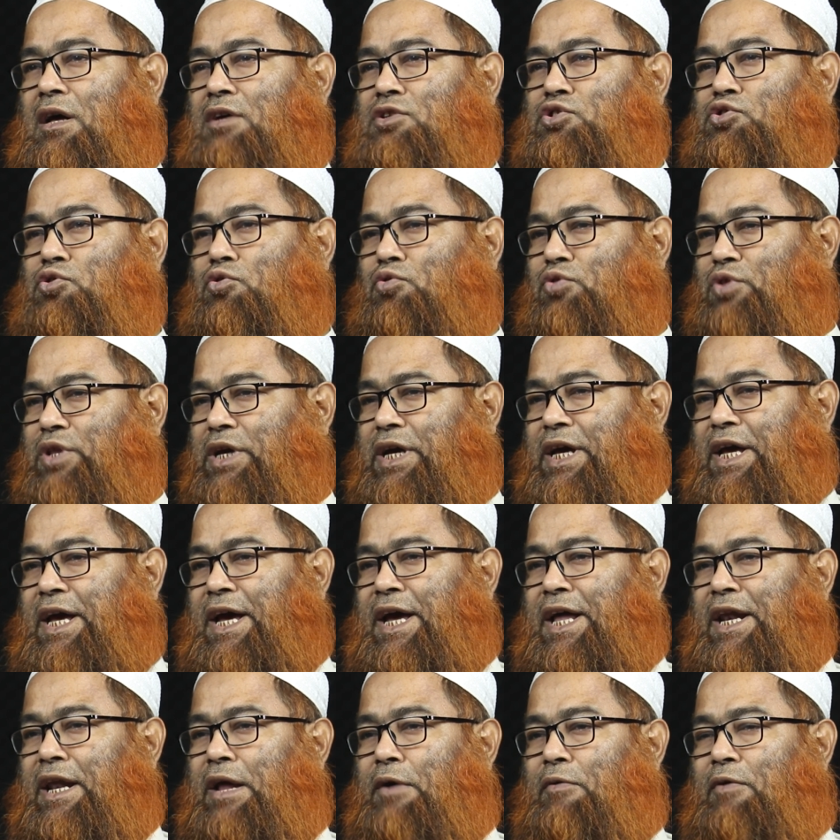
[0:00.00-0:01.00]
শুরুতে
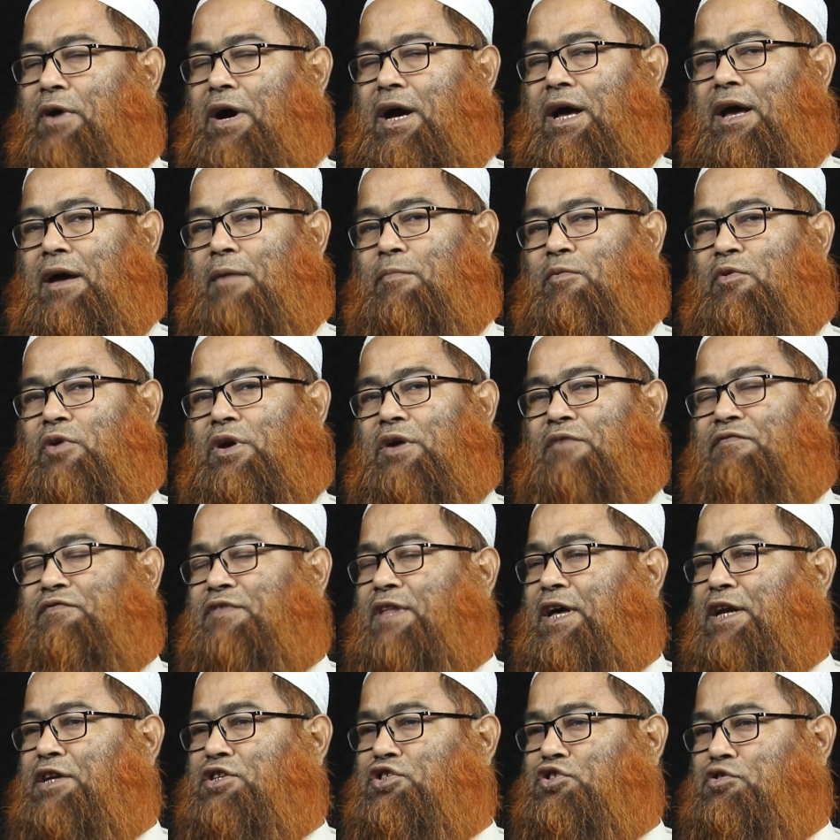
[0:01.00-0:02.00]
খেয়ে নেওয়া এবং
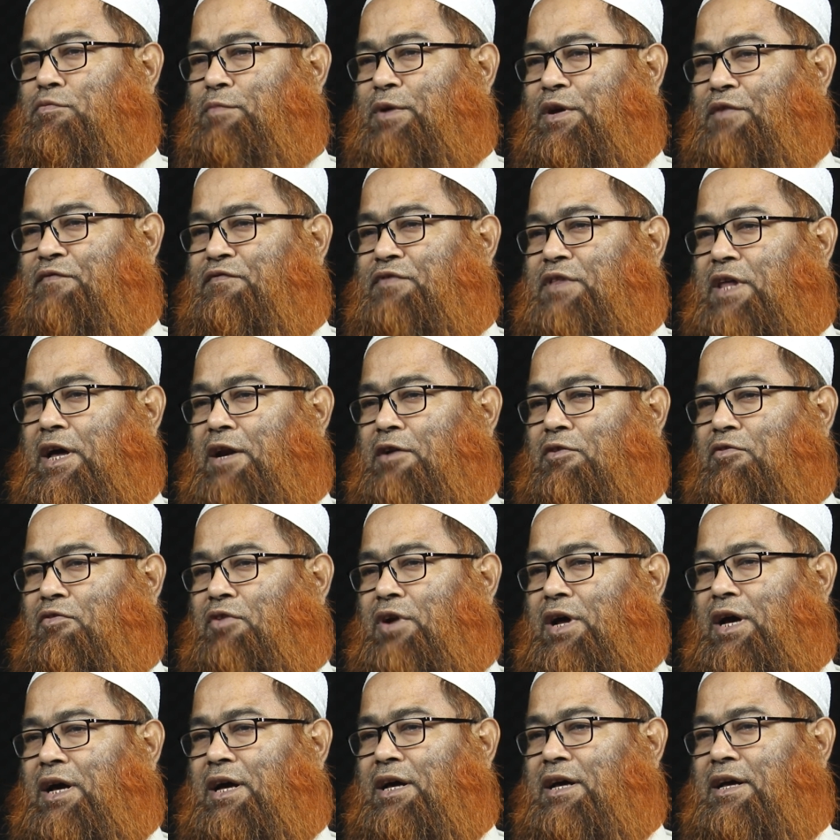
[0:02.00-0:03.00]
ইফতারের সময় ইফতার
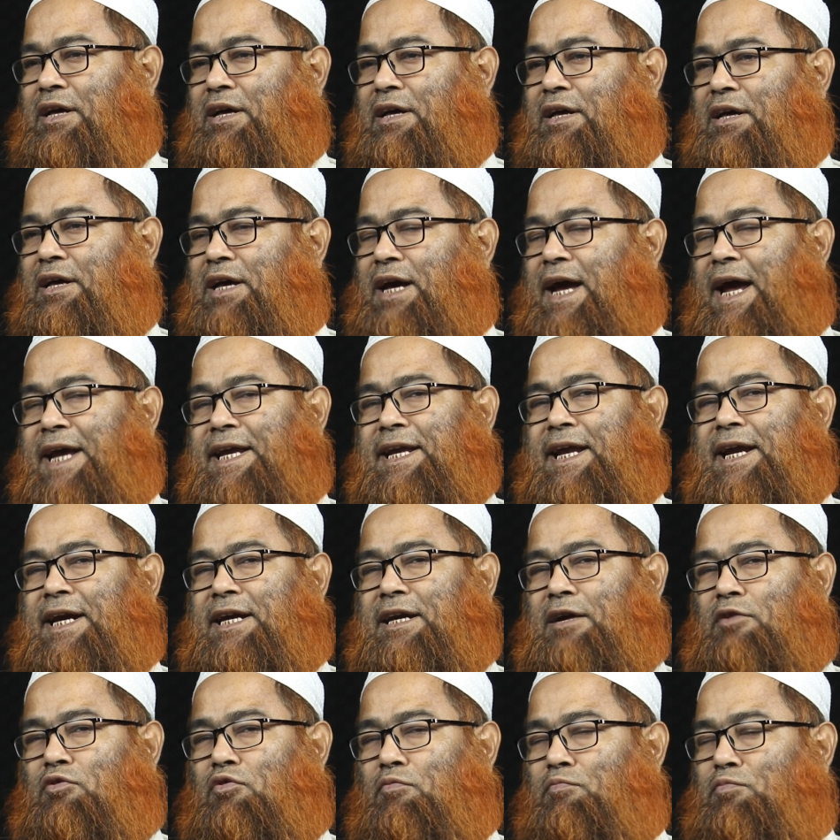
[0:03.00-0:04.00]
করা এটার
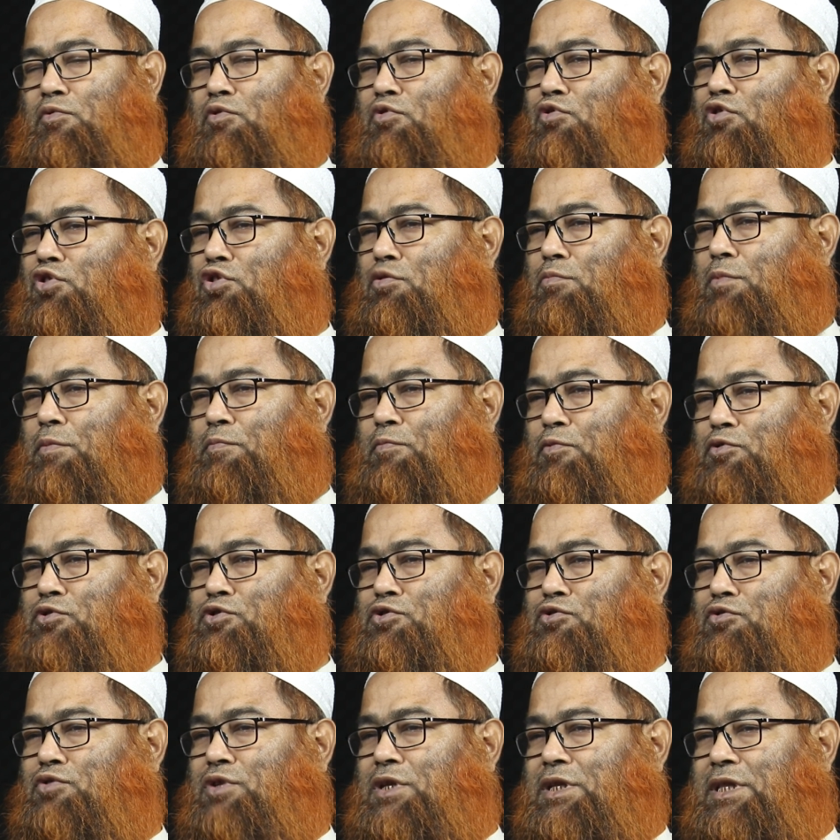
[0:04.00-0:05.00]
একটা খুব ন্যূনতম
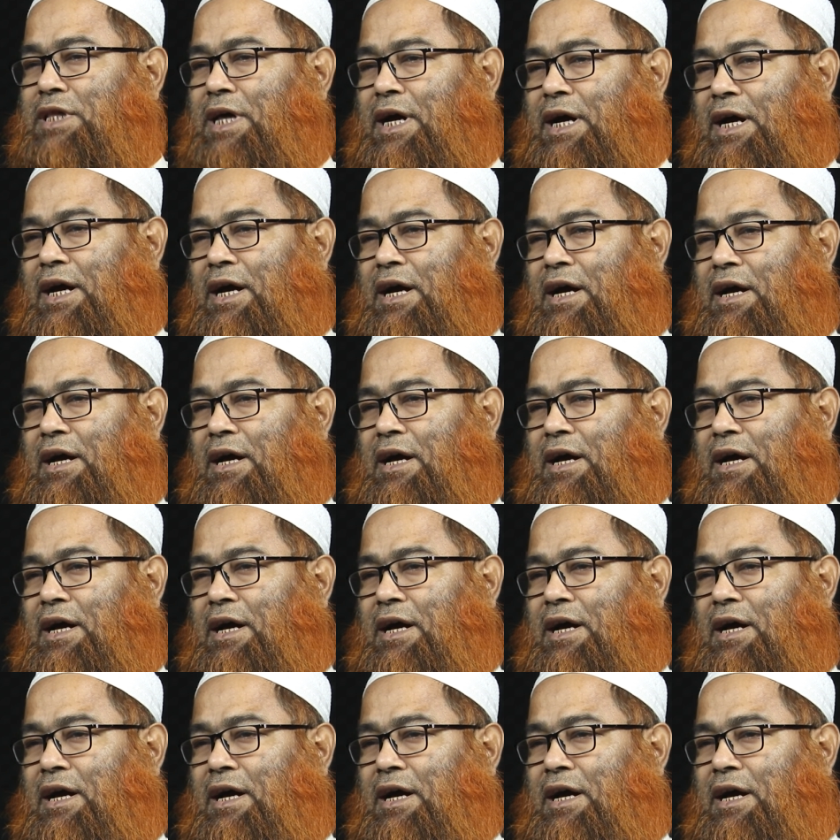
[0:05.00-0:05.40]
প্রস্তুতি থাকা